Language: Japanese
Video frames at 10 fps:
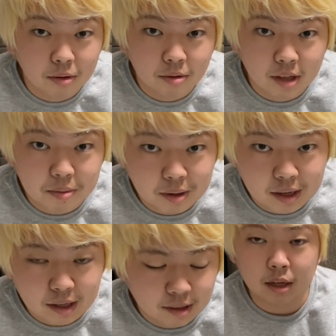ざい
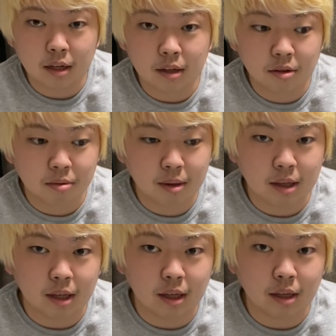ます記念すべ
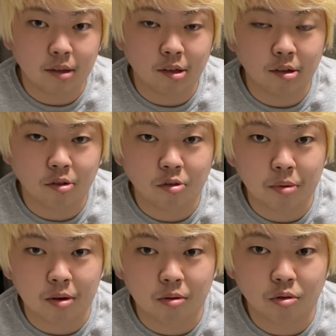き1日
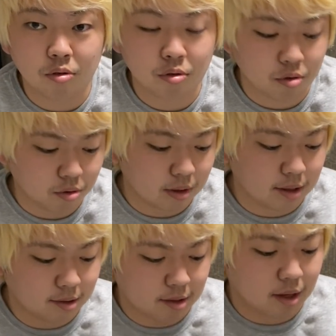目の朝食は
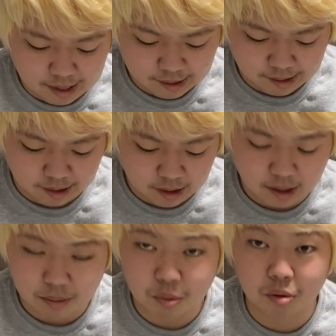ですね朝
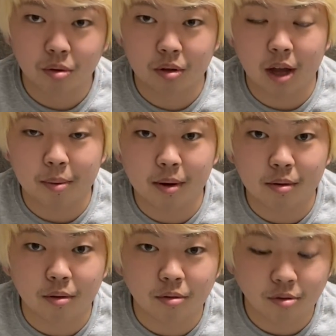に物を食べる
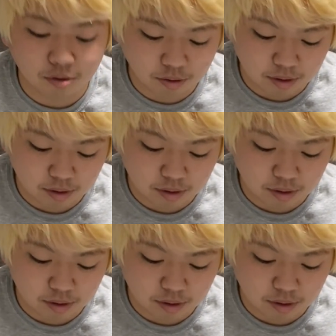という習